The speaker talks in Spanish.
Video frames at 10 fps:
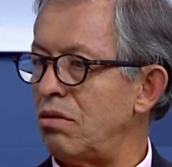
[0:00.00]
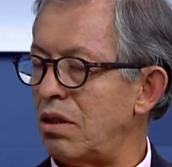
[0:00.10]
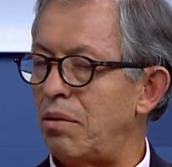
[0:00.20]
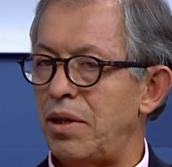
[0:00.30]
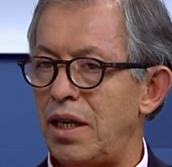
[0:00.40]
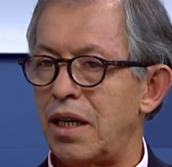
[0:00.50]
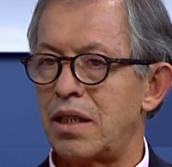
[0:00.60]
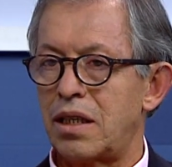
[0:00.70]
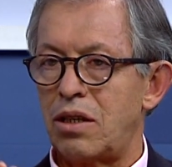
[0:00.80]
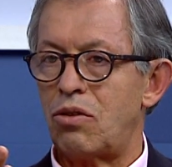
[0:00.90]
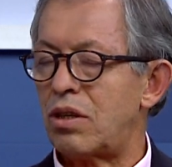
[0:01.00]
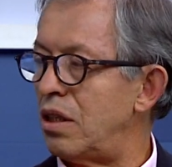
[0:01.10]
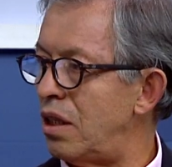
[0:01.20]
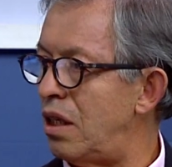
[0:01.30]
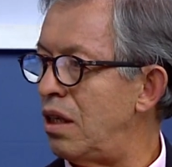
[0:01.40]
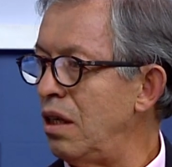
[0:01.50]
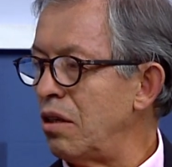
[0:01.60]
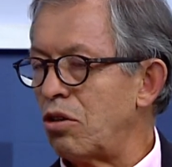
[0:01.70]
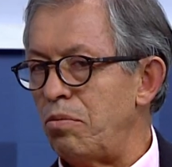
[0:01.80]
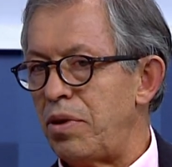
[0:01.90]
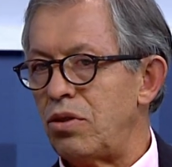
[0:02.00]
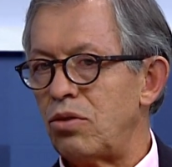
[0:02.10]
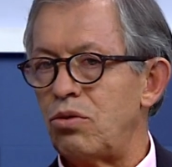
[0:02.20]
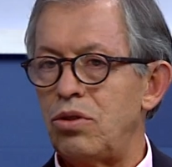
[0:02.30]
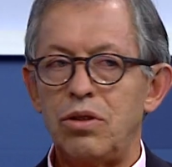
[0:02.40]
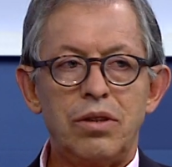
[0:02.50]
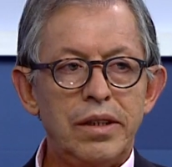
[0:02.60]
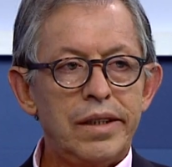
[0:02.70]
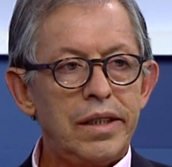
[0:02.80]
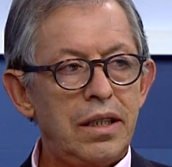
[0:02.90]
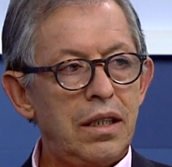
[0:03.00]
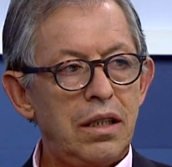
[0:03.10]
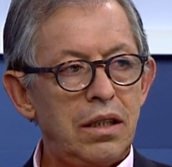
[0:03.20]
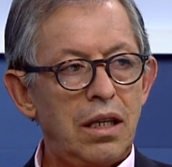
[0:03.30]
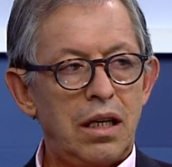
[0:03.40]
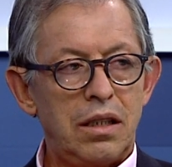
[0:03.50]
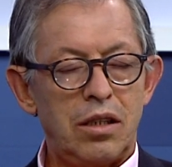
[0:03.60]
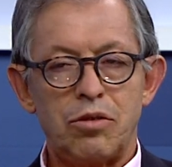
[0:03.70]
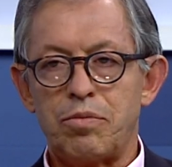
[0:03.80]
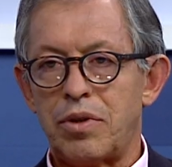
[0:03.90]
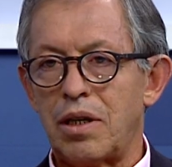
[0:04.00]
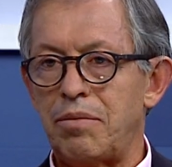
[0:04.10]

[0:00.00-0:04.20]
De pues, que quiero rendir, eh, con perdón tuyo, eh, señor, de...